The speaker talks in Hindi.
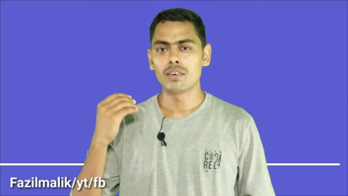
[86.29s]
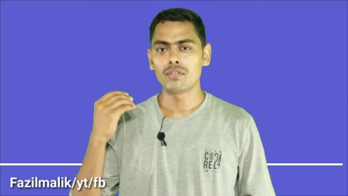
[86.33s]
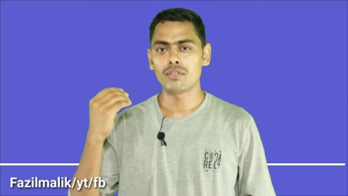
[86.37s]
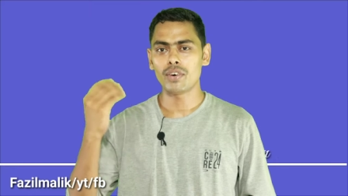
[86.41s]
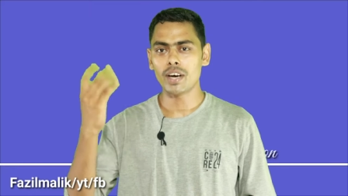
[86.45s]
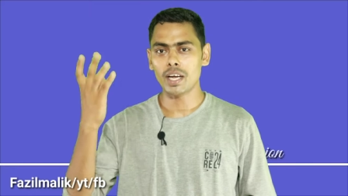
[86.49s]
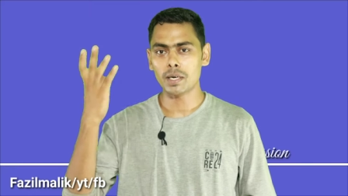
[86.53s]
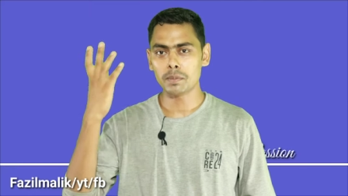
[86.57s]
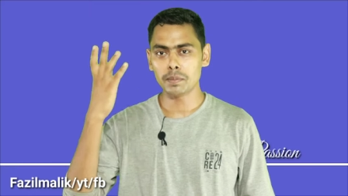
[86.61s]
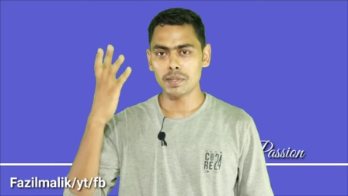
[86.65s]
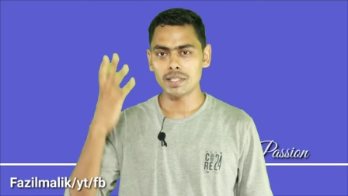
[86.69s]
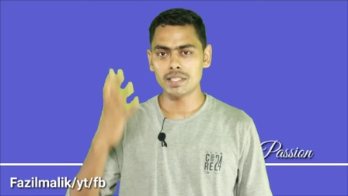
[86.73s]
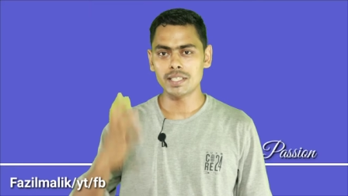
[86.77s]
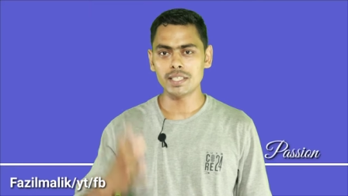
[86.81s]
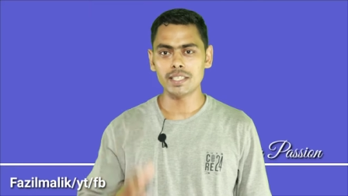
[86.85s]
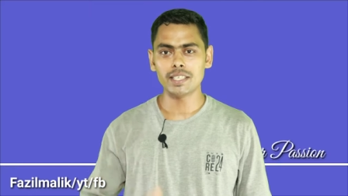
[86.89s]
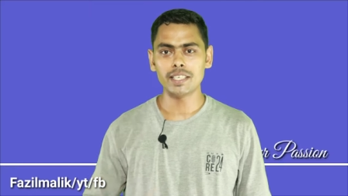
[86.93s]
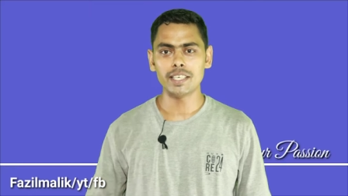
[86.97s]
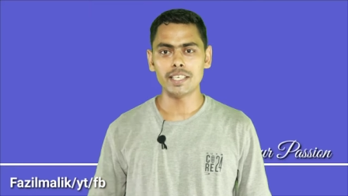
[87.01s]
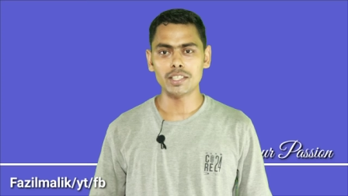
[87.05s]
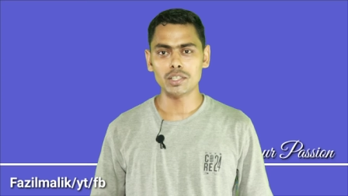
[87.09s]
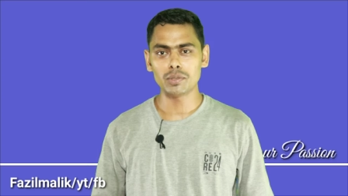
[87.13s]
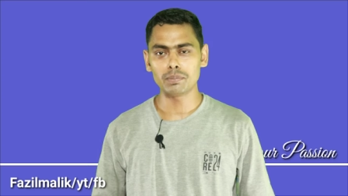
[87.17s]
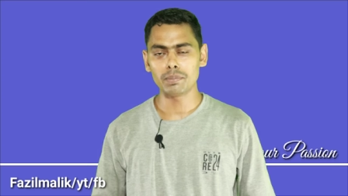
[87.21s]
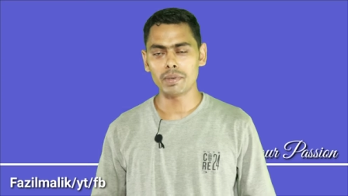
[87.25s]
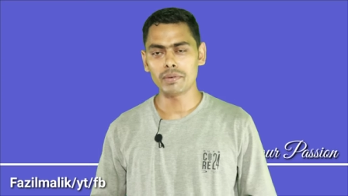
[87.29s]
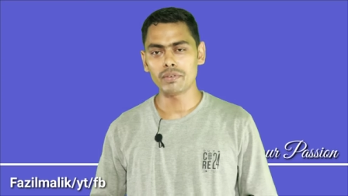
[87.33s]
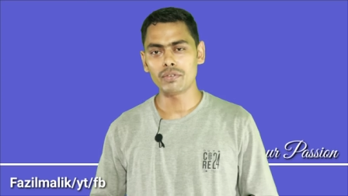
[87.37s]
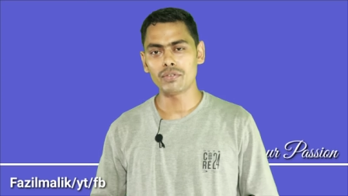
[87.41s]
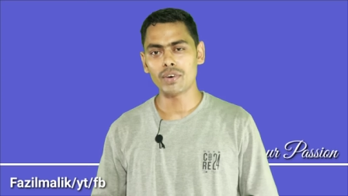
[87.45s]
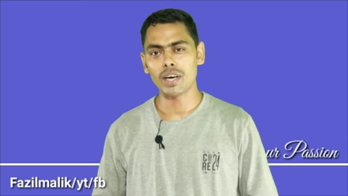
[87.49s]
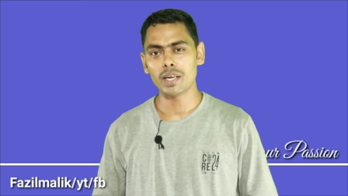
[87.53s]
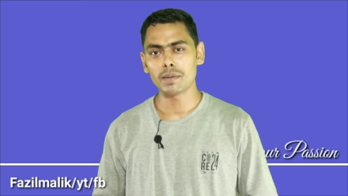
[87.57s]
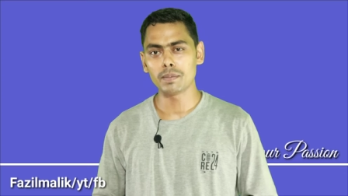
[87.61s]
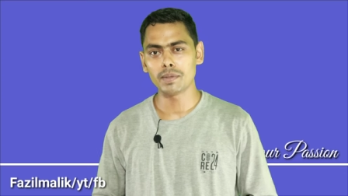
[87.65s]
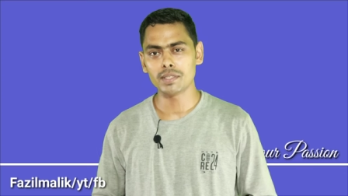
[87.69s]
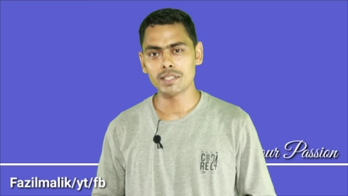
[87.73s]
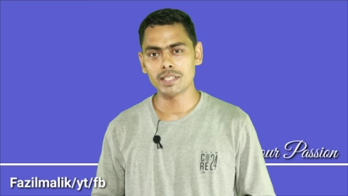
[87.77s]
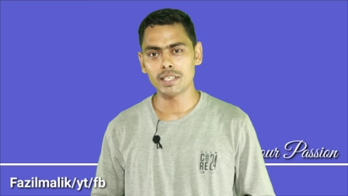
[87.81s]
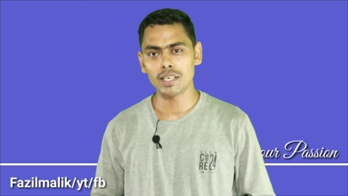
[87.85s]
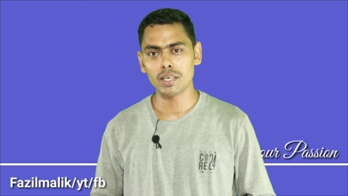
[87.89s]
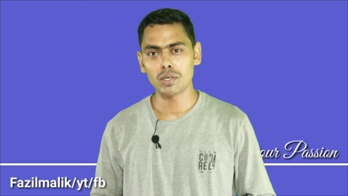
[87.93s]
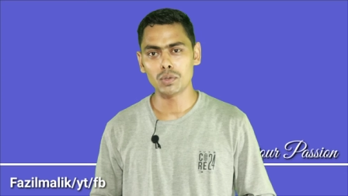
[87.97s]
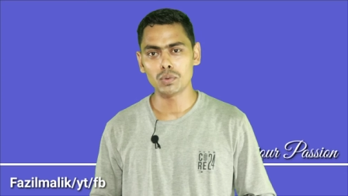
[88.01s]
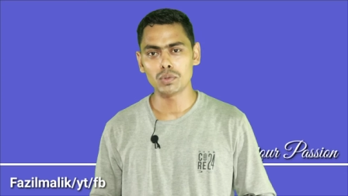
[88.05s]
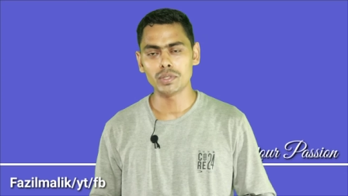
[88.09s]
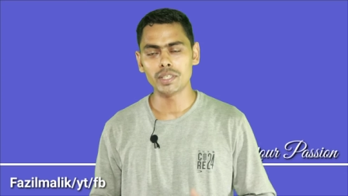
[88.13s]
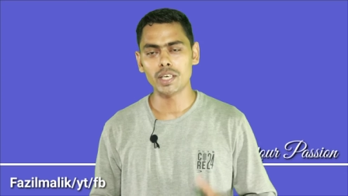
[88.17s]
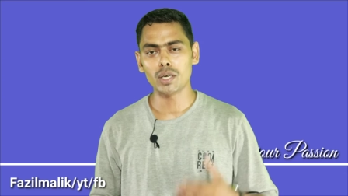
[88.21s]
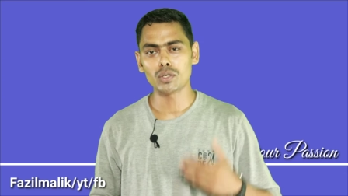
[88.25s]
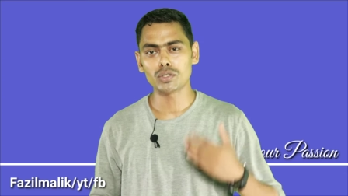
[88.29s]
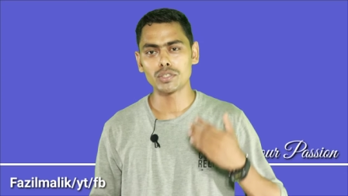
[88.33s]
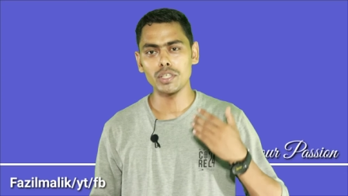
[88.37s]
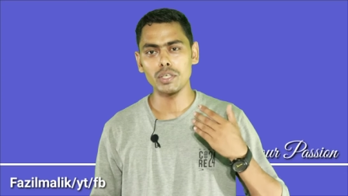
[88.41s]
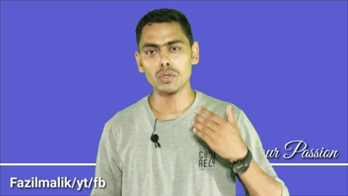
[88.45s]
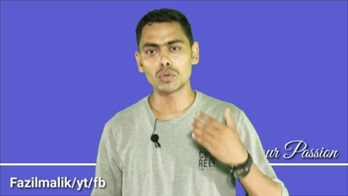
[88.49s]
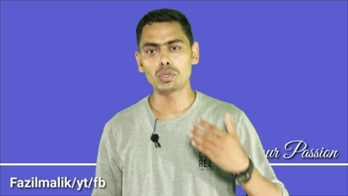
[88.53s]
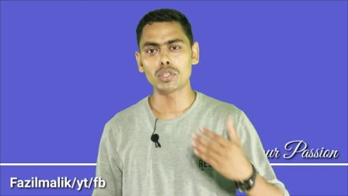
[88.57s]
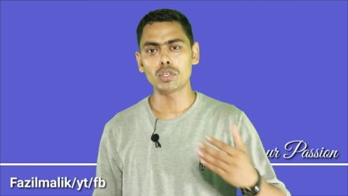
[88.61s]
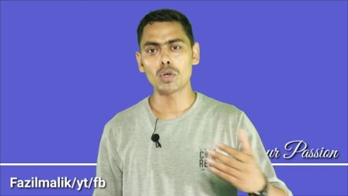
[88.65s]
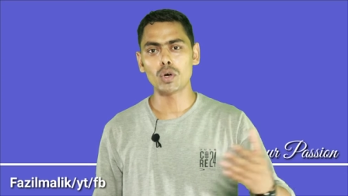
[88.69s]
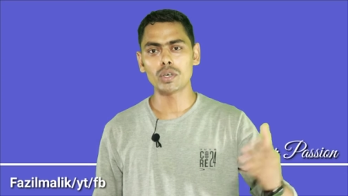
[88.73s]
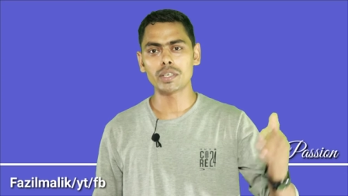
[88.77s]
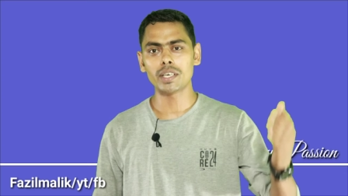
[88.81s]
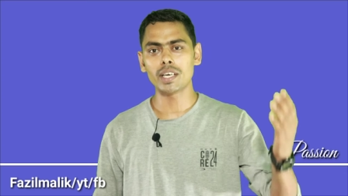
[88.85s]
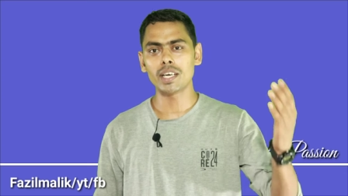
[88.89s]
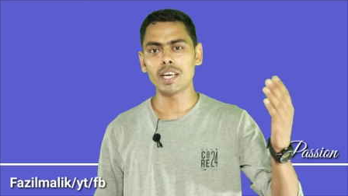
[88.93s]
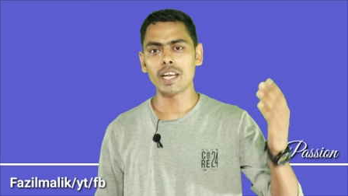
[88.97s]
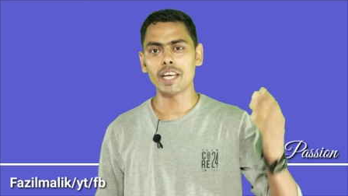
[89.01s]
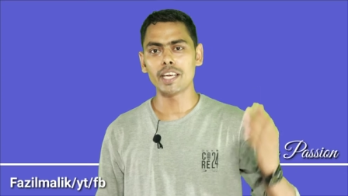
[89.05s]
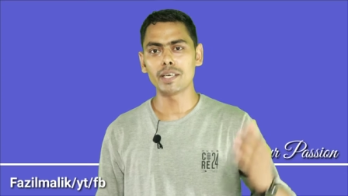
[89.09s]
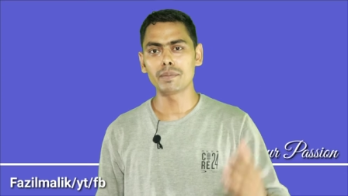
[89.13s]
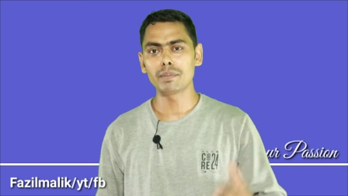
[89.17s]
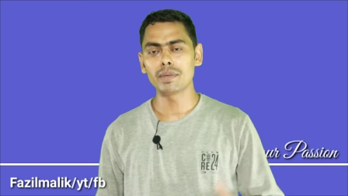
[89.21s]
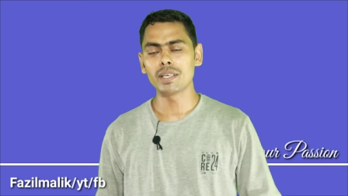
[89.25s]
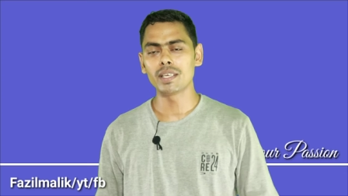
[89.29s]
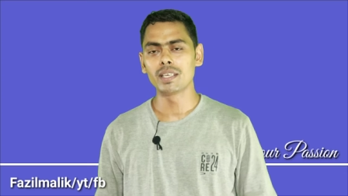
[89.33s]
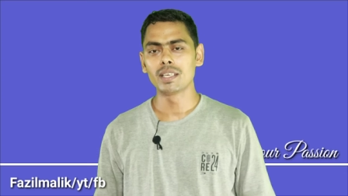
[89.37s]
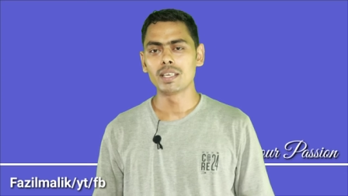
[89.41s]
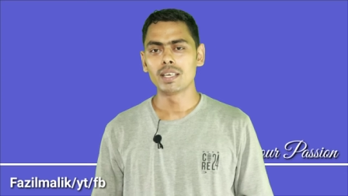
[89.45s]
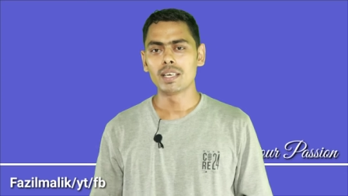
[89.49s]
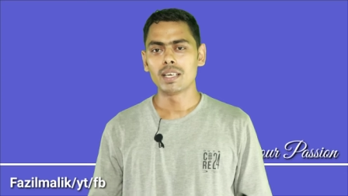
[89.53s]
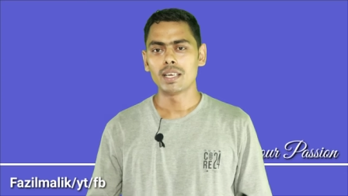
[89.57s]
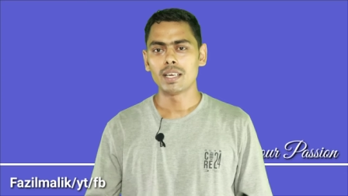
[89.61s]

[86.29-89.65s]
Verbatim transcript: फार्मेसी की है तो मैं भी फार्मेसी कर लूँ या उसने कोई डॉक्टरी लाइन में